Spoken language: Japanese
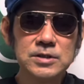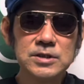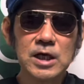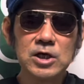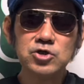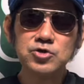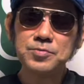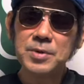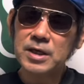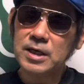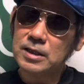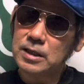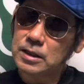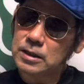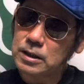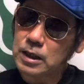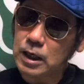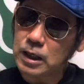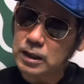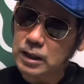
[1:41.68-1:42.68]
サルメラ
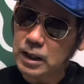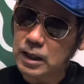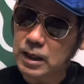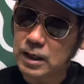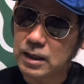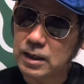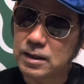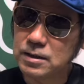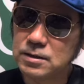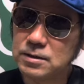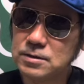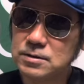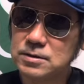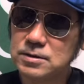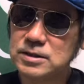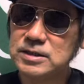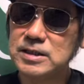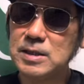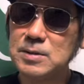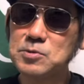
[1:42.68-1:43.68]
だったかな
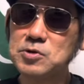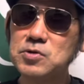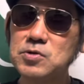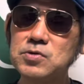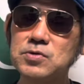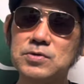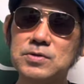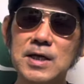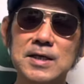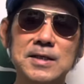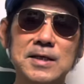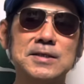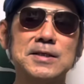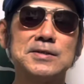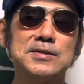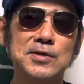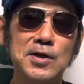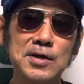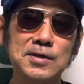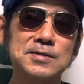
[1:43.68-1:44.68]
?CM ソング歌い出し
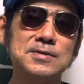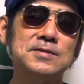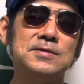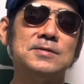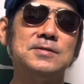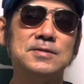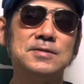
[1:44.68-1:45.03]
たって。